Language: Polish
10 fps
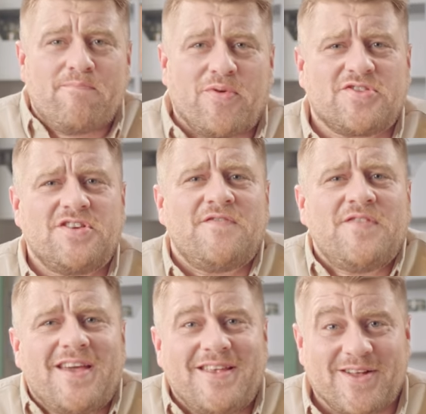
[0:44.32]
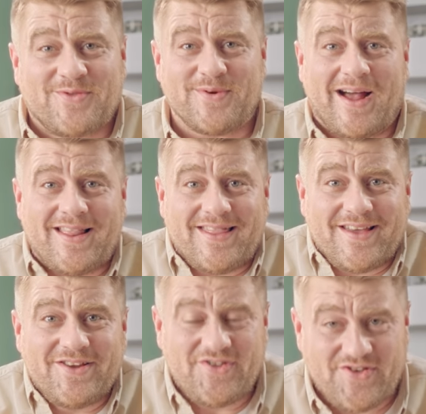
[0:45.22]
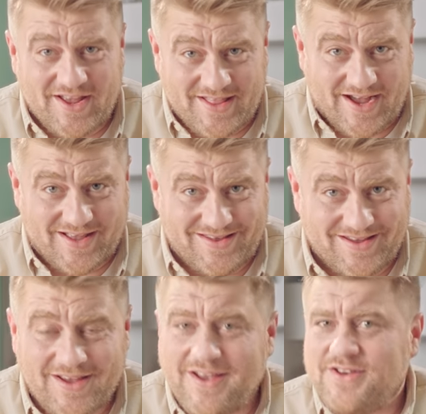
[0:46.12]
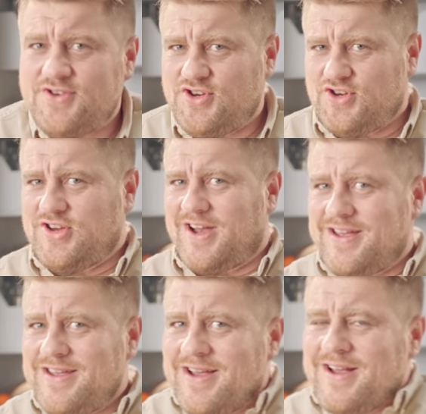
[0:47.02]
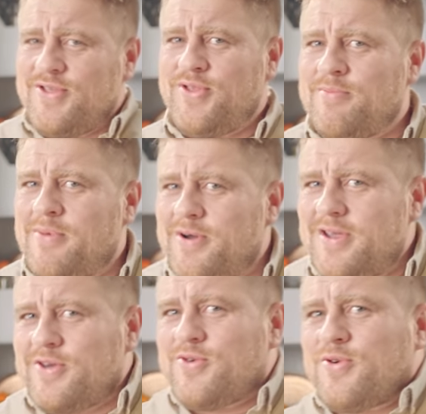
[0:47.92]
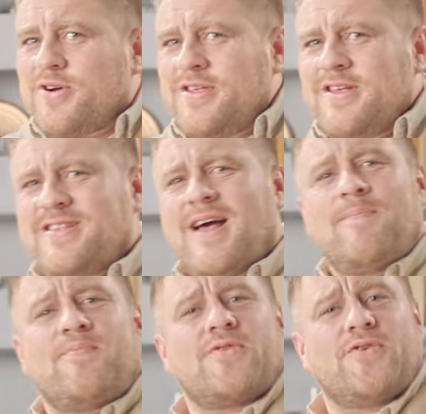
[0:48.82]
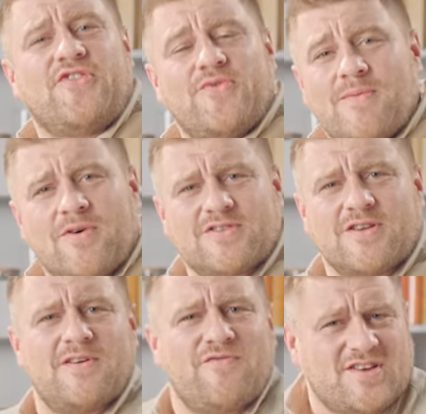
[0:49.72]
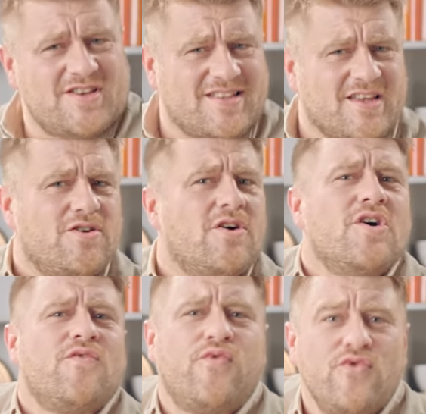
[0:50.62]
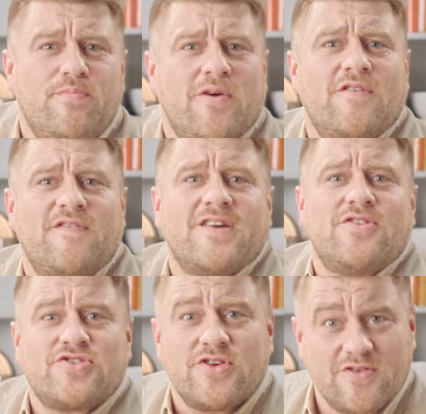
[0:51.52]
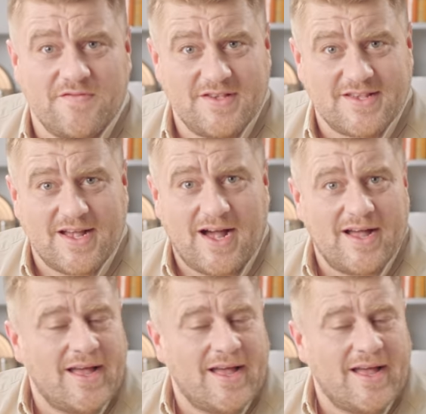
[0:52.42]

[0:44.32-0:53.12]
pożywne i naturalne śniadanie. Dzisiaj do mojej kuchni zaprosiłem osobę właśnie z takiego futbolowego środowiska.